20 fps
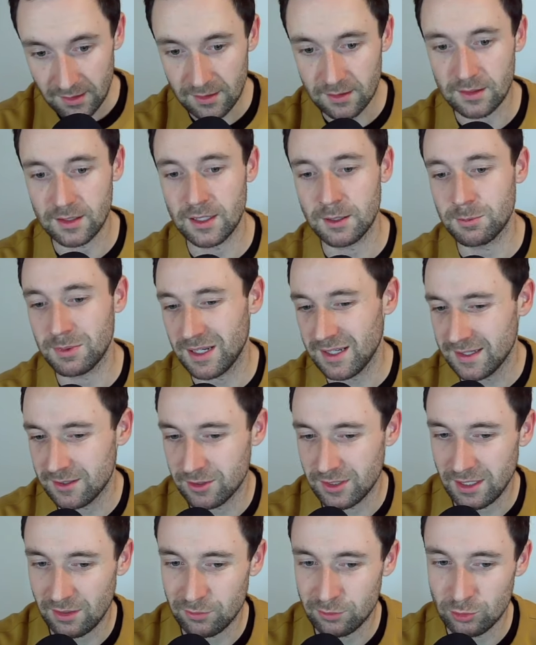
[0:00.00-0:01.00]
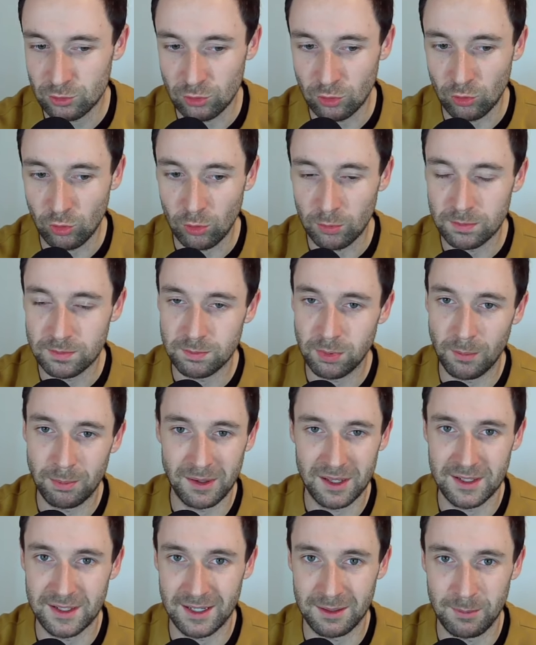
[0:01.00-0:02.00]
In dem gleichen Interview lobt Bob
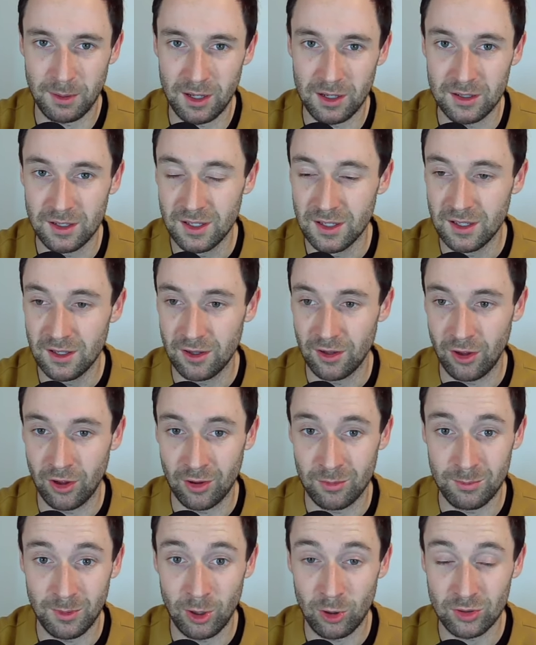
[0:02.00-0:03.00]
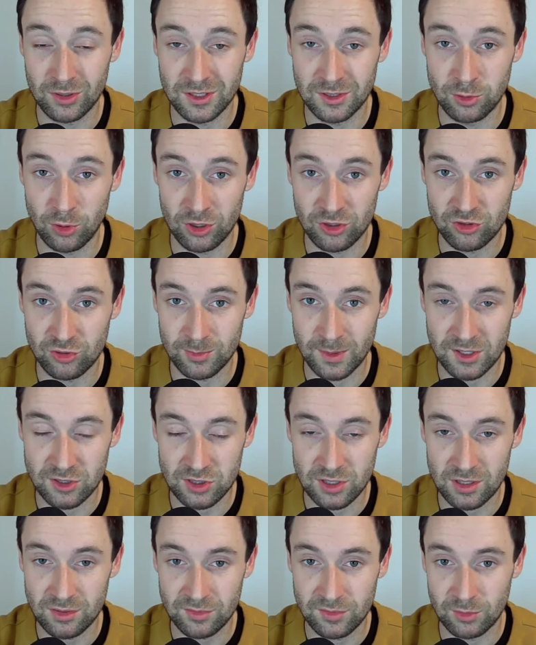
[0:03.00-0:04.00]
Hunning aber ähm, auch die deutsche
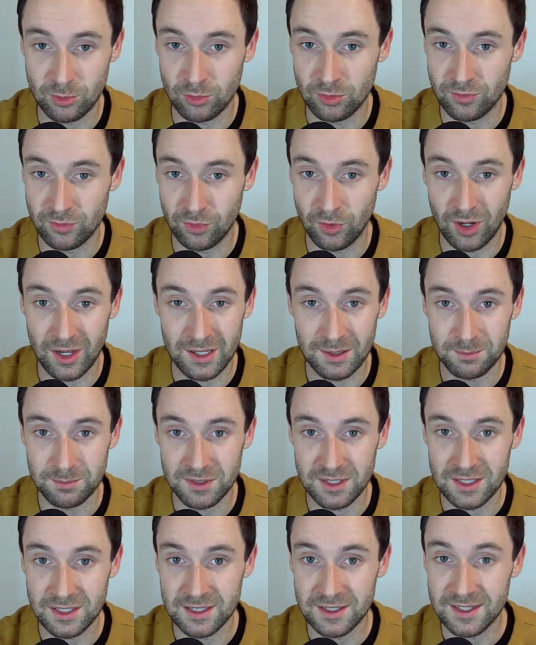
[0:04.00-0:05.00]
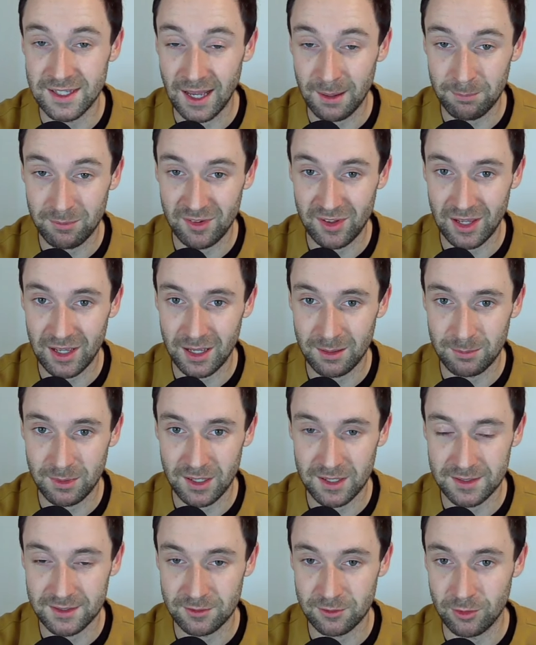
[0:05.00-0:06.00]
Mannschaft und vor allem die, die
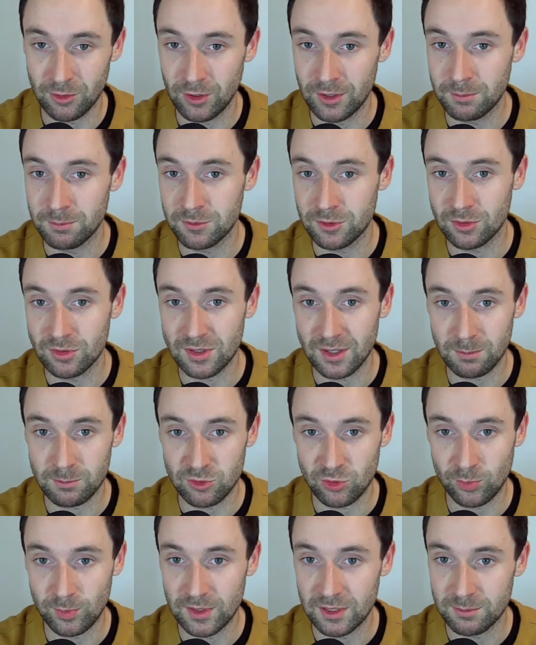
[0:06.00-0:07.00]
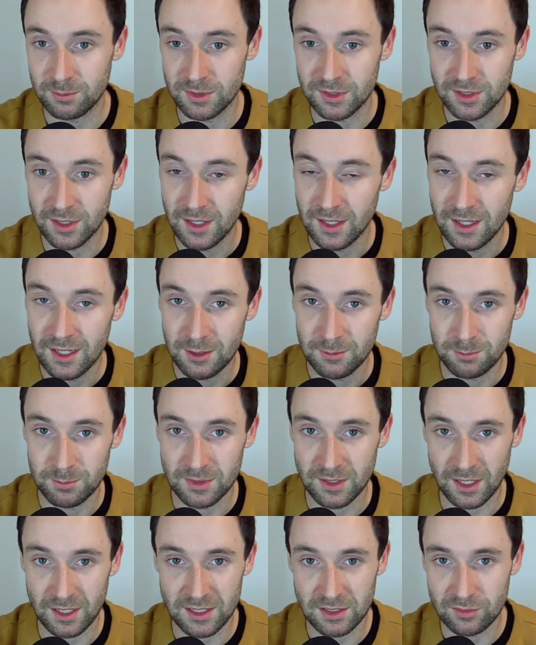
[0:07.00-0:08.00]
Abwehrarbeit im Zusammenspiel mit,
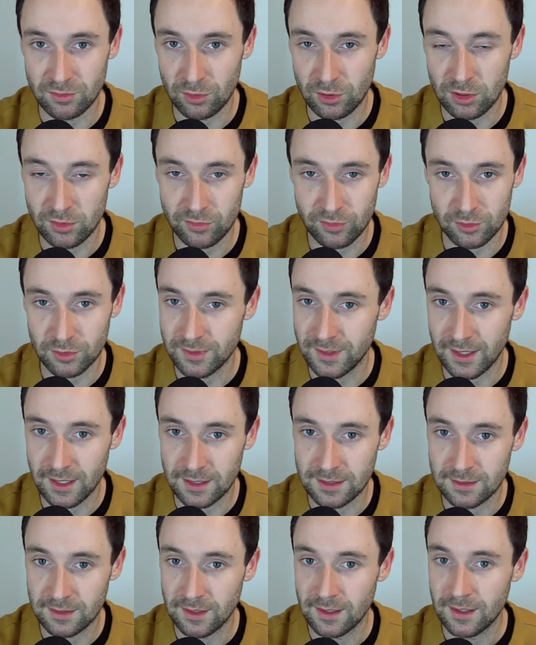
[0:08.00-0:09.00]
mit Andy Wolf und denkt,